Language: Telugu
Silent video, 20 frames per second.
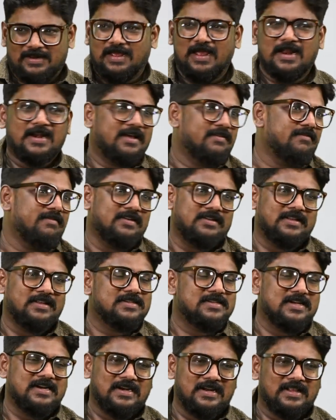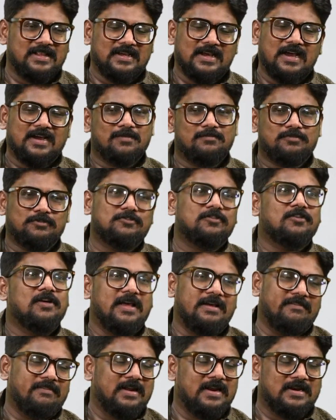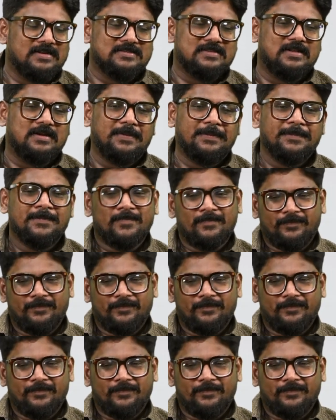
ఆయన ఏమి ఇది చేయట్లేదు గంగపుత్రుడు ఎవరైనా సరే